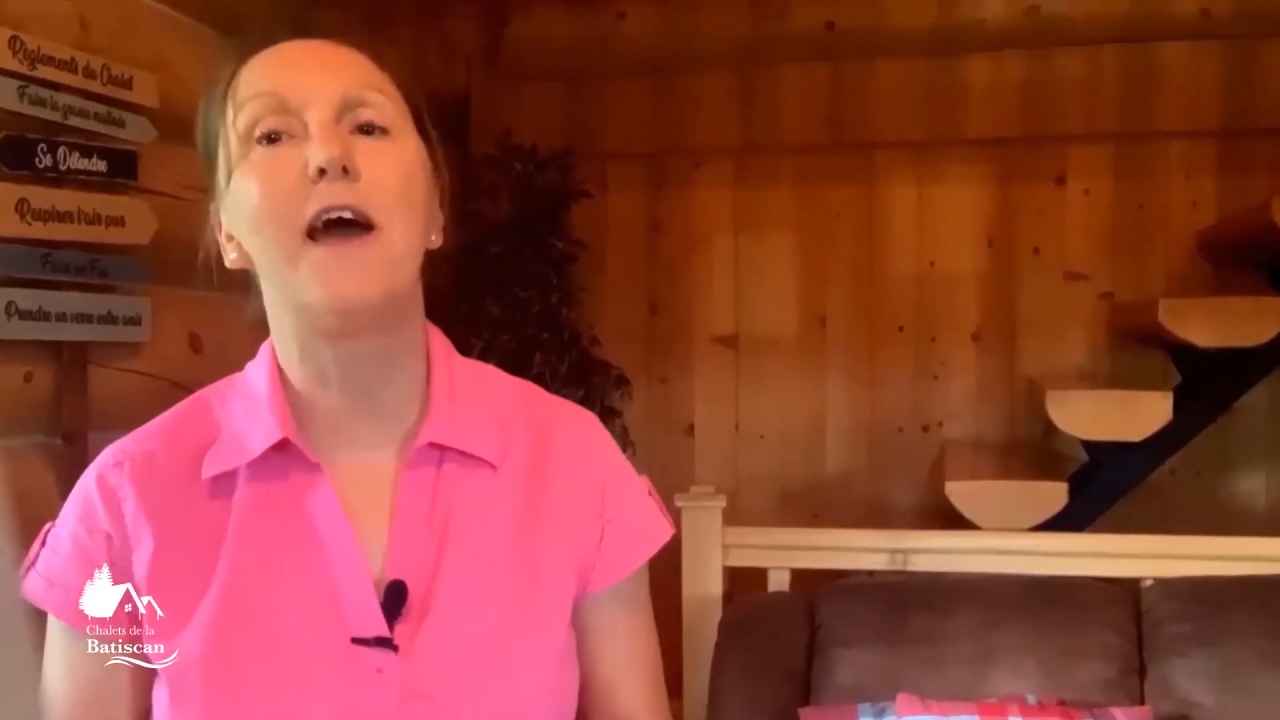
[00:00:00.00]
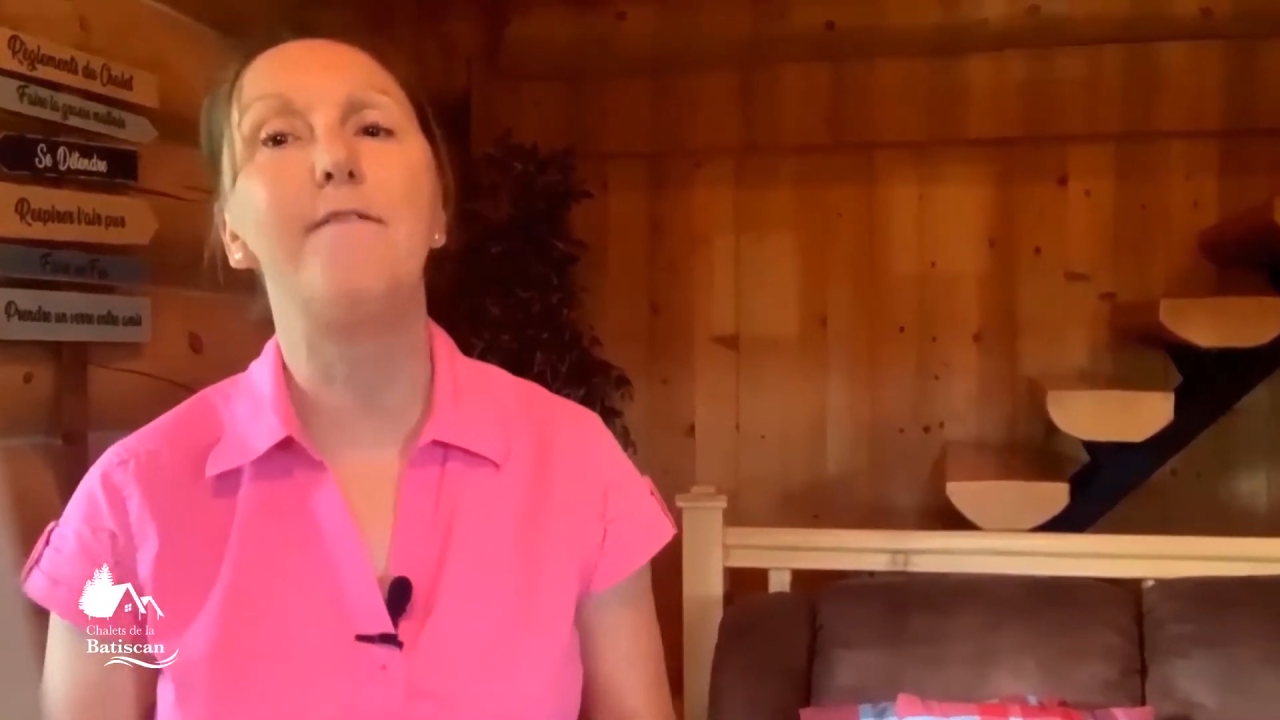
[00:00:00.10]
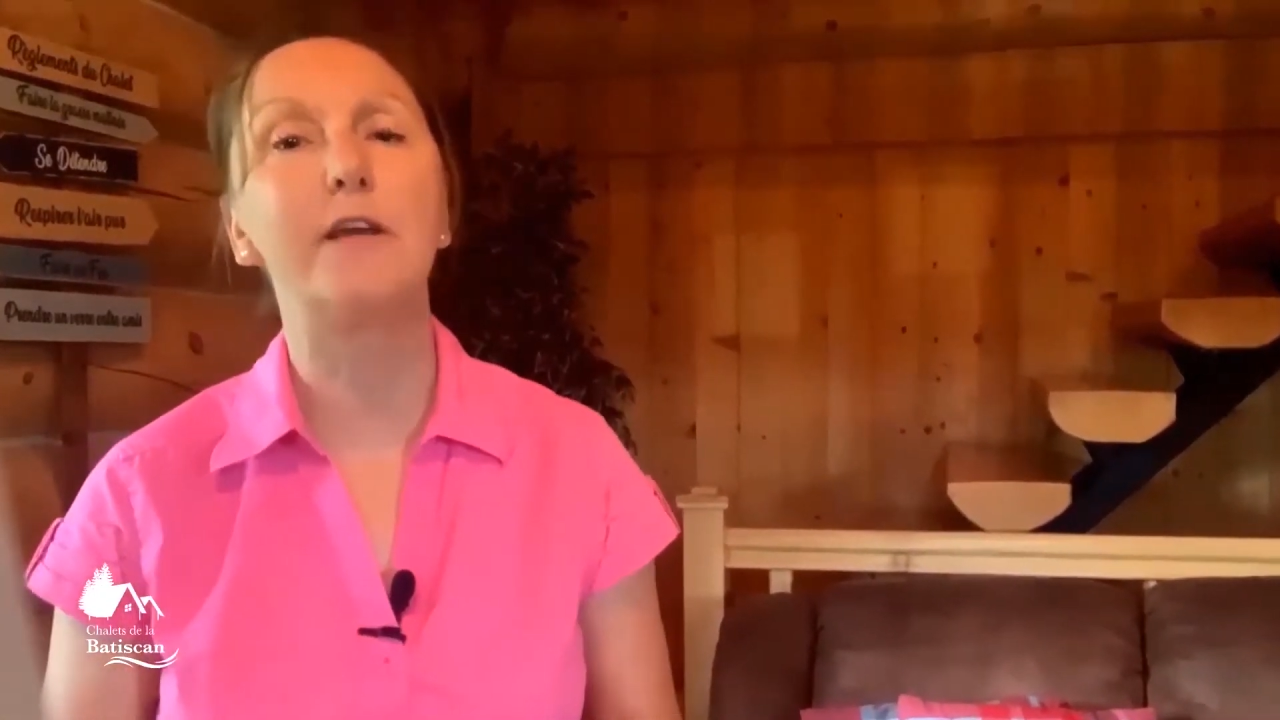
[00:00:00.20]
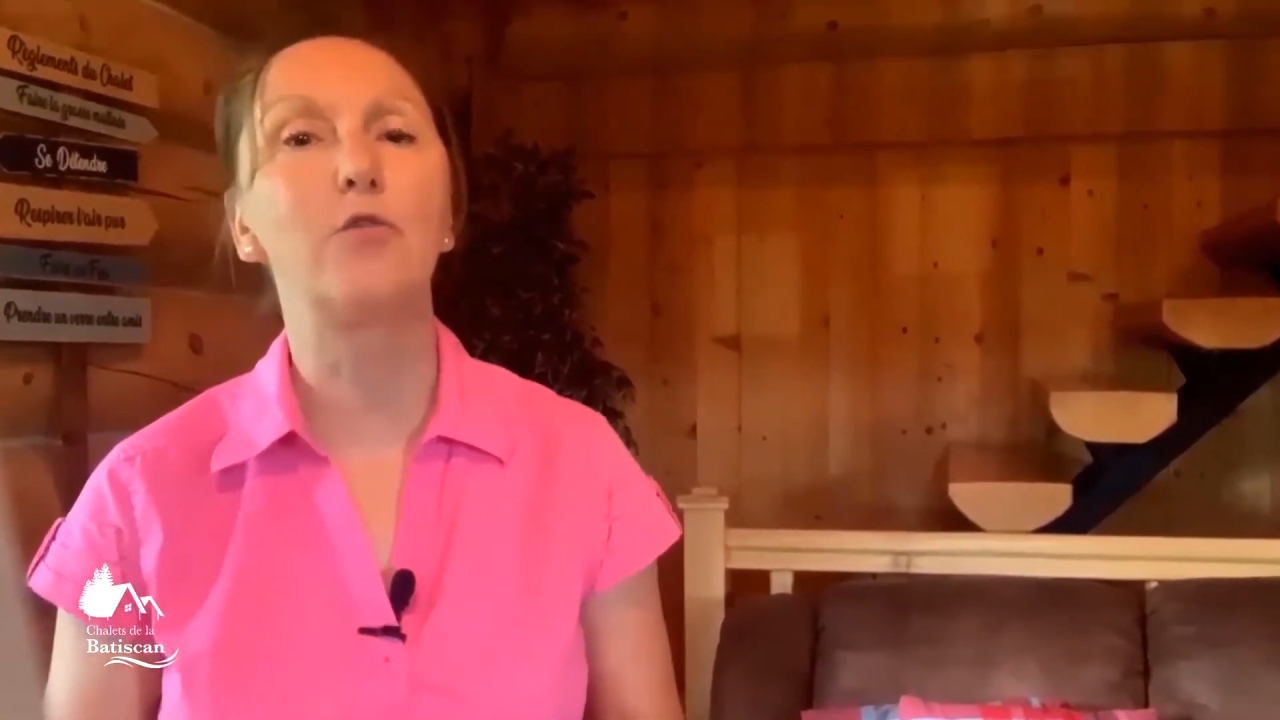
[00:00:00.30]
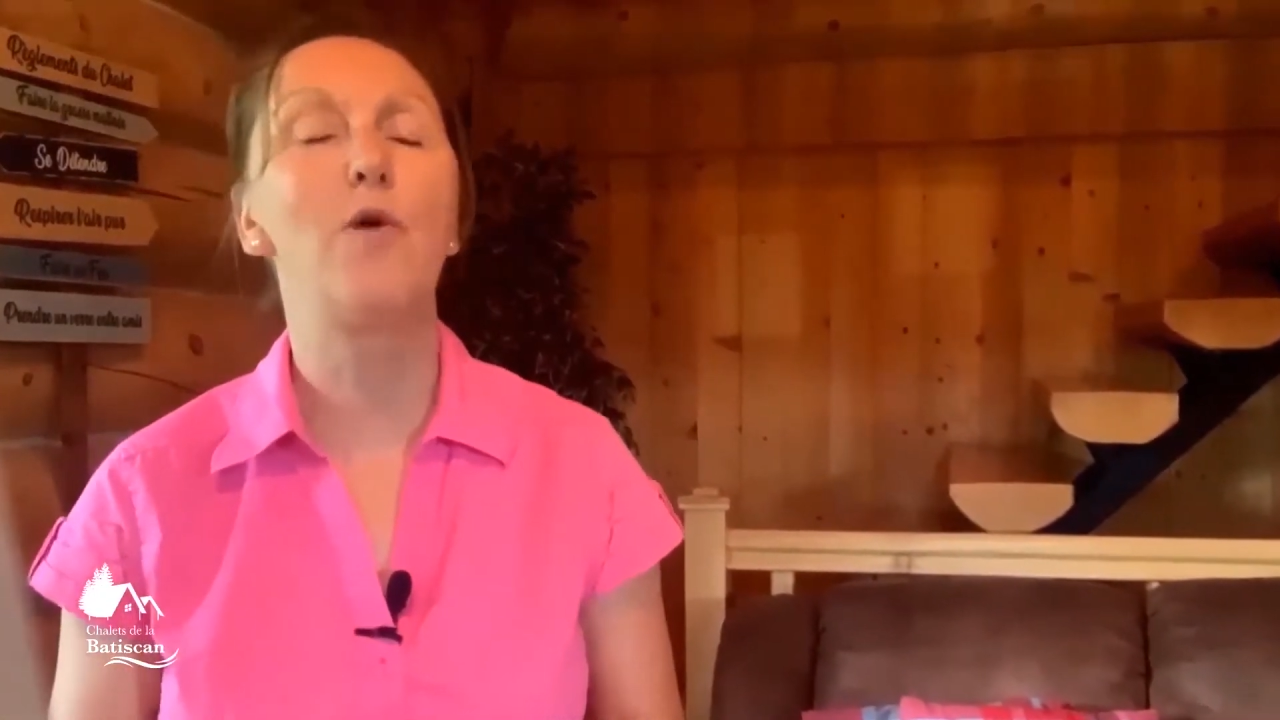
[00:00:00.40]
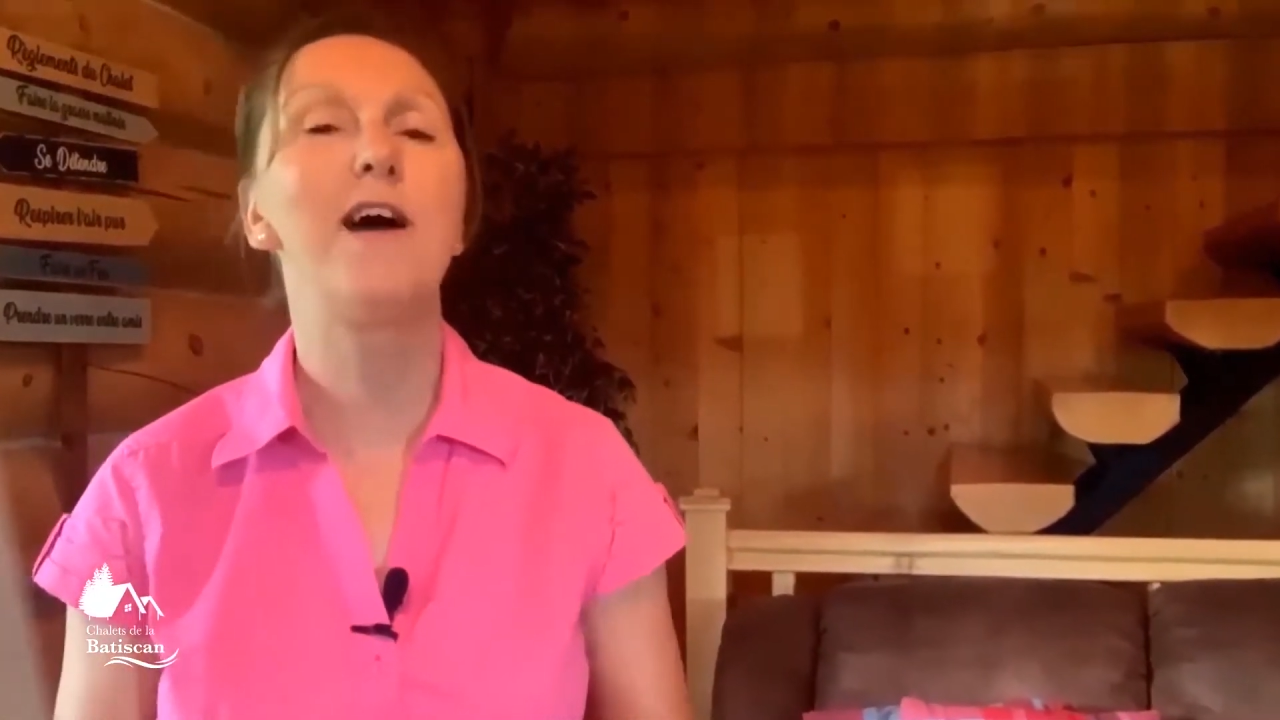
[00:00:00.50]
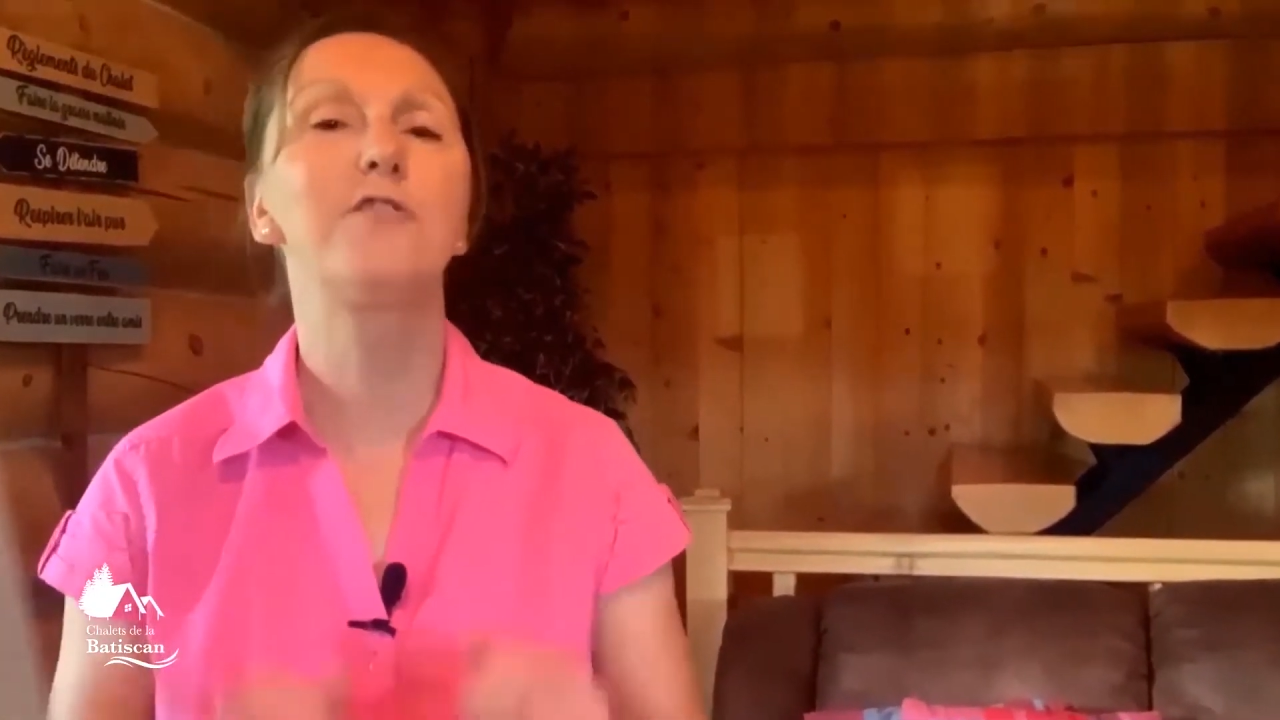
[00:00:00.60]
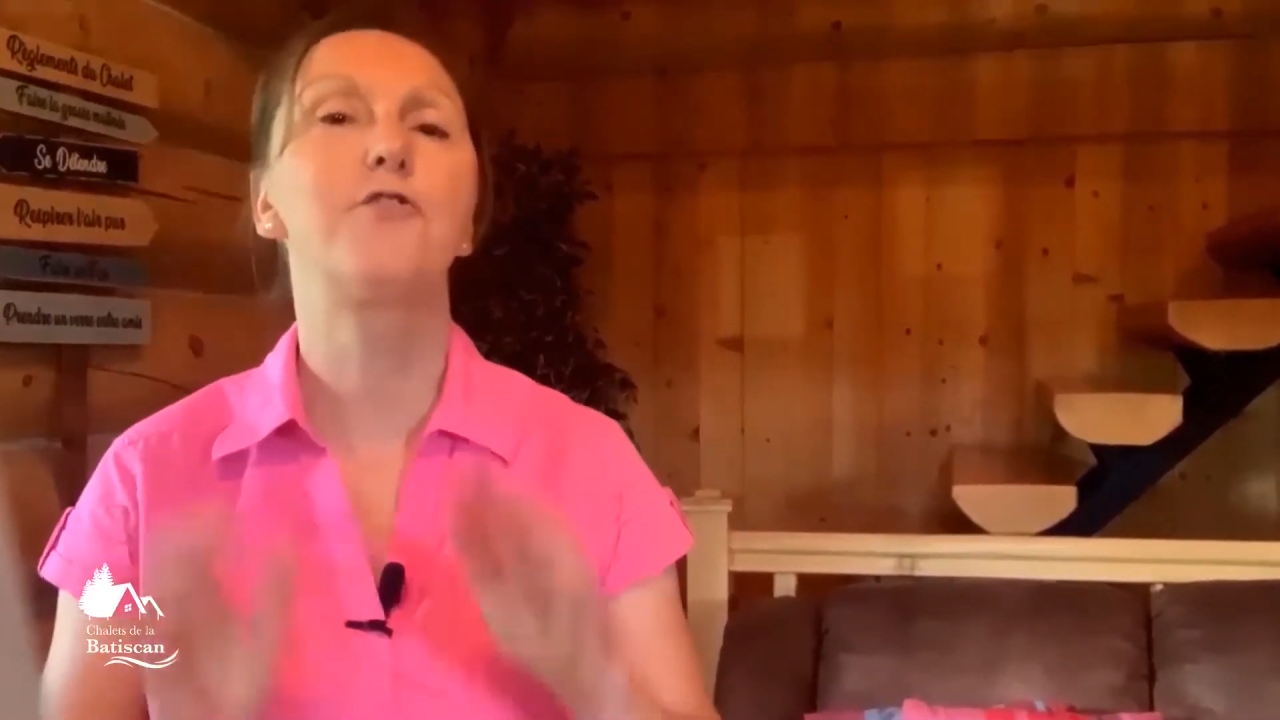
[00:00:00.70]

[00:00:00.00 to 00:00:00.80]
avec toi